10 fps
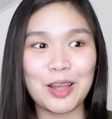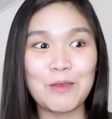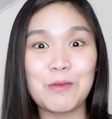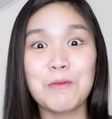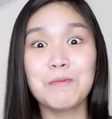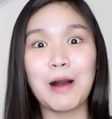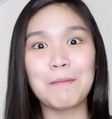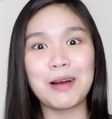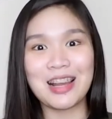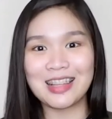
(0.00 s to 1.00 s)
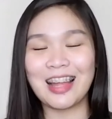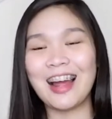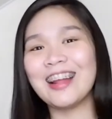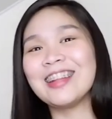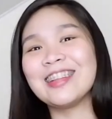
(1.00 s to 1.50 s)
na yun, huwag mong
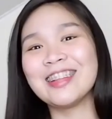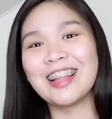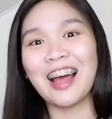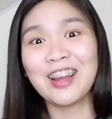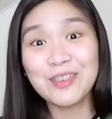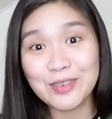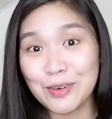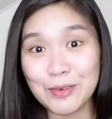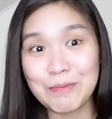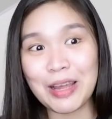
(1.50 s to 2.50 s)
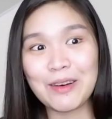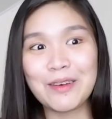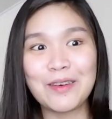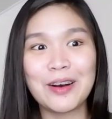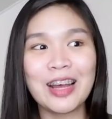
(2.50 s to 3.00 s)
papalitan I don't know,
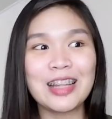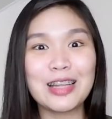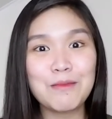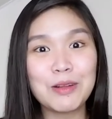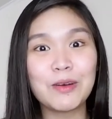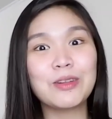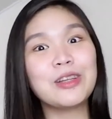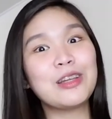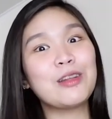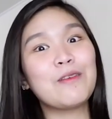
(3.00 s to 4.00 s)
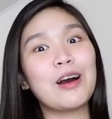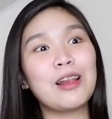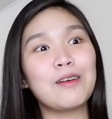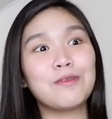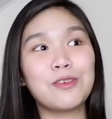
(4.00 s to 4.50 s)
pero hindi naman ako
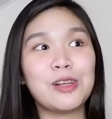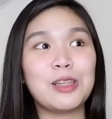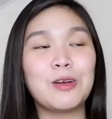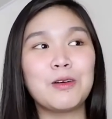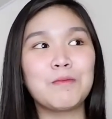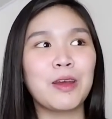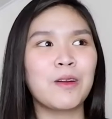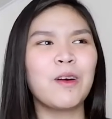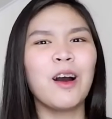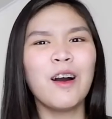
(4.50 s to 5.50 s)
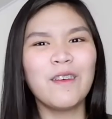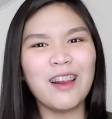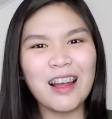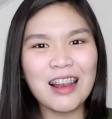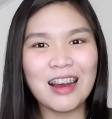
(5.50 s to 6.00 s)
naniniwala fully doon, pero
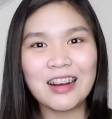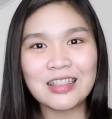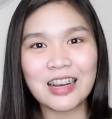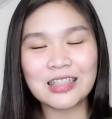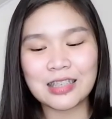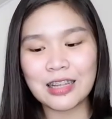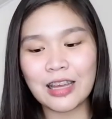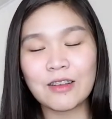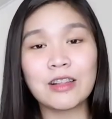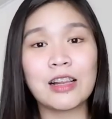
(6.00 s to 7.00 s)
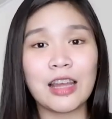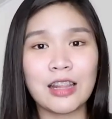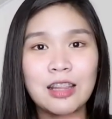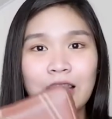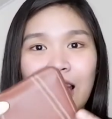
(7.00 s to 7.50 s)
wala lang, nakasanayan ko na lang.
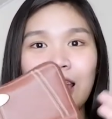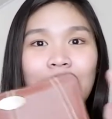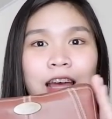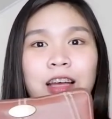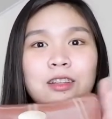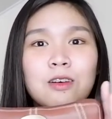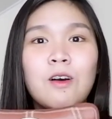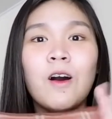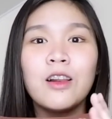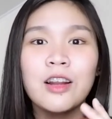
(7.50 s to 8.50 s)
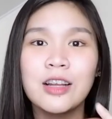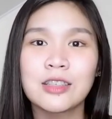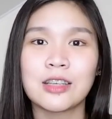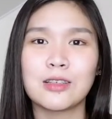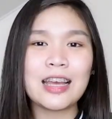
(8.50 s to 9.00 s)
And I like the color
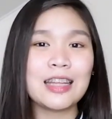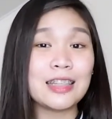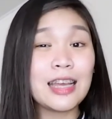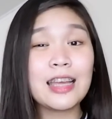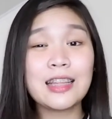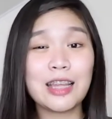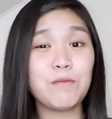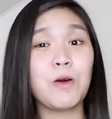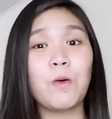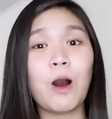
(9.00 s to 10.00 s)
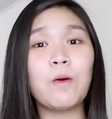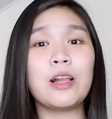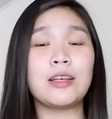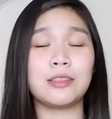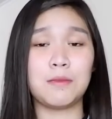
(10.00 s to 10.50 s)
kasi. Ang hinding-hindi
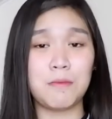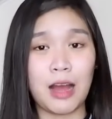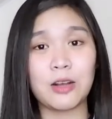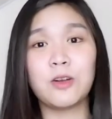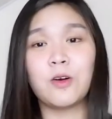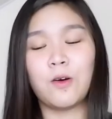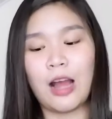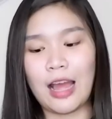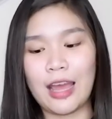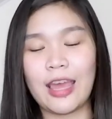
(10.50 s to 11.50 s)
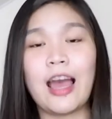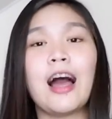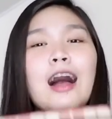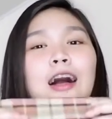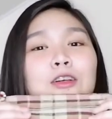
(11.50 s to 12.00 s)
mawawala sa bag ko ay
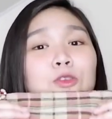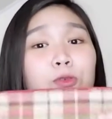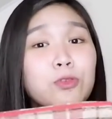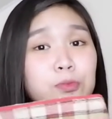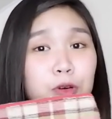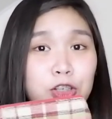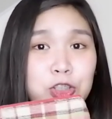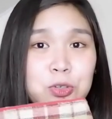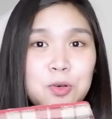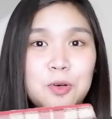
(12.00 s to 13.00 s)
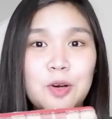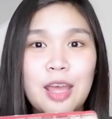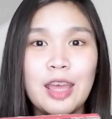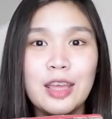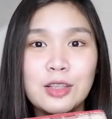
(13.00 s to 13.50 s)
ang um, toothbrush ko
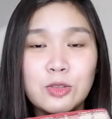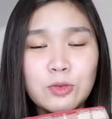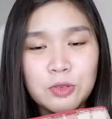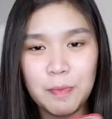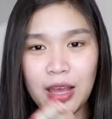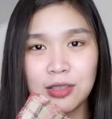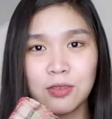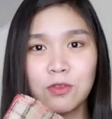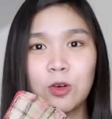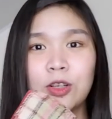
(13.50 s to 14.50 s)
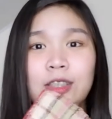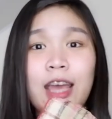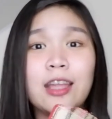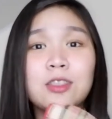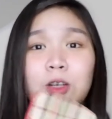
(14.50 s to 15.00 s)
and toothpaste, of course,
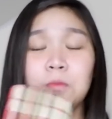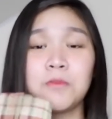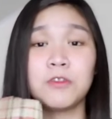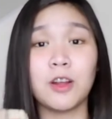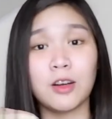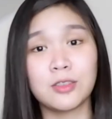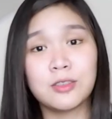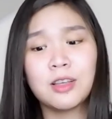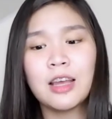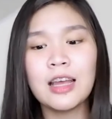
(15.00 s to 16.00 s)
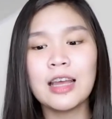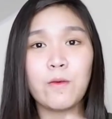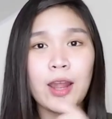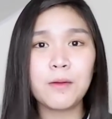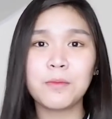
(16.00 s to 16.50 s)
and some floss. I
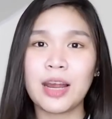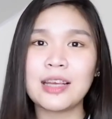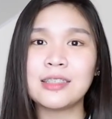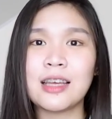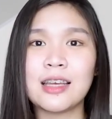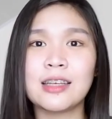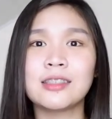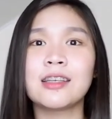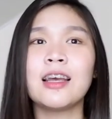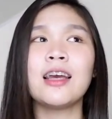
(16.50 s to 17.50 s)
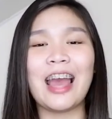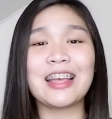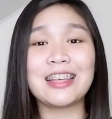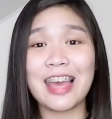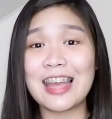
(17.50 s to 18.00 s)
wear braces.
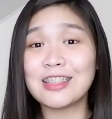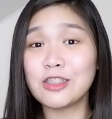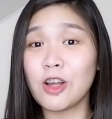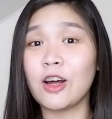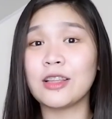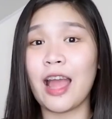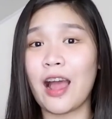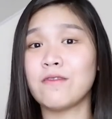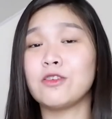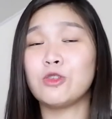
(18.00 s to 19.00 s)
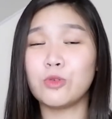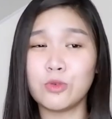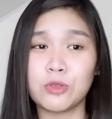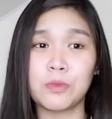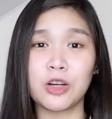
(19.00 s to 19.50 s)
I can't not have a
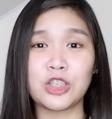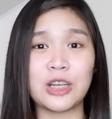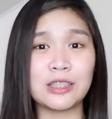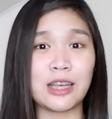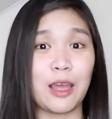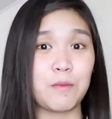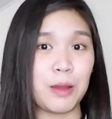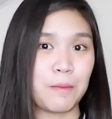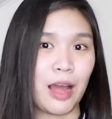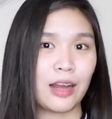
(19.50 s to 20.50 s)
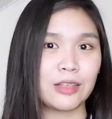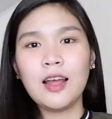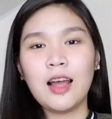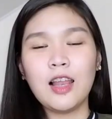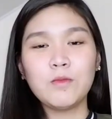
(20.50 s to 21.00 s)
toothbrush inside my tag.
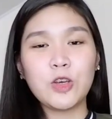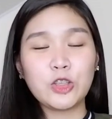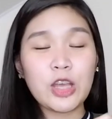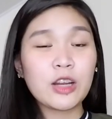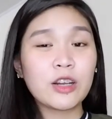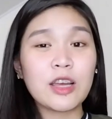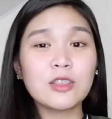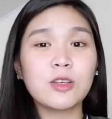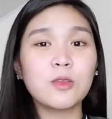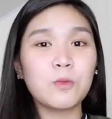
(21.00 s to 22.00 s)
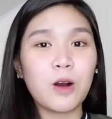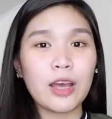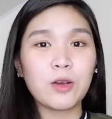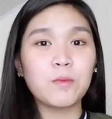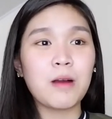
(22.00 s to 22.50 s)
Alam nyo, ito yung reason
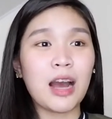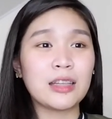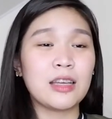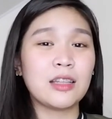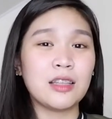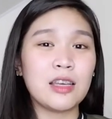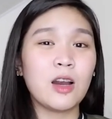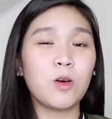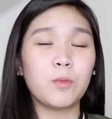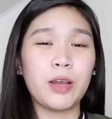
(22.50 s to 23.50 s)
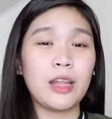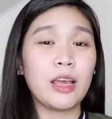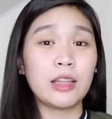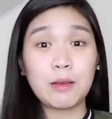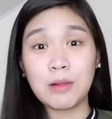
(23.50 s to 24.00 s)
why kung bakit hindi ako
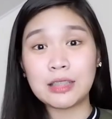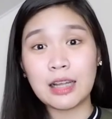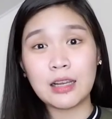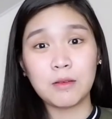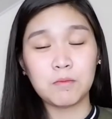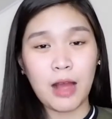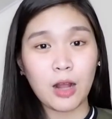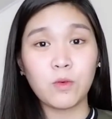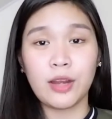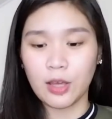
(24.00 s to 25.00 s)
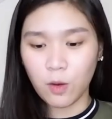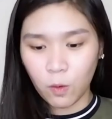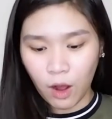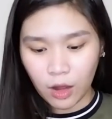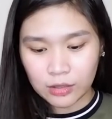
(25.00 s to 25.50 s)
pwedeng hindi magdala ng bag when I
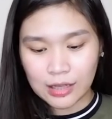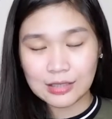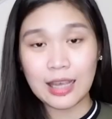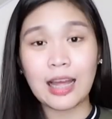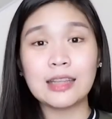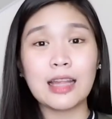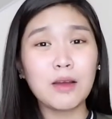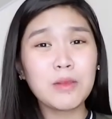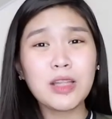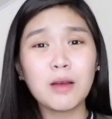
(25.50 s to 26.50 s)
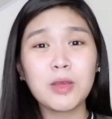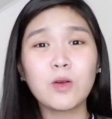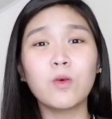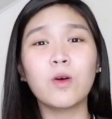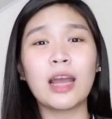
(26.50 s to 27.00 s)
go out kasi ang
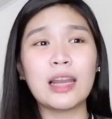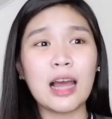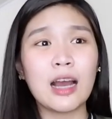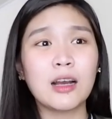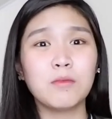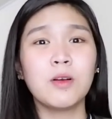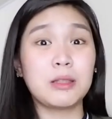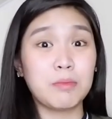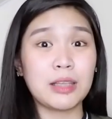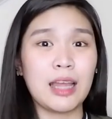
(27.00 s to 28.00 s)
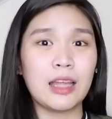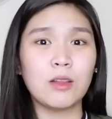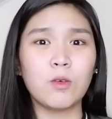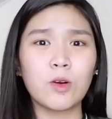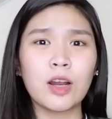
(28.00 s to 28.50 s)
dami-dami kong kailangang
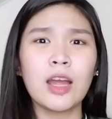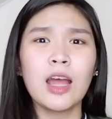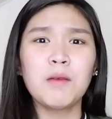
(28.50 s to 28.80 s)
bitbitin or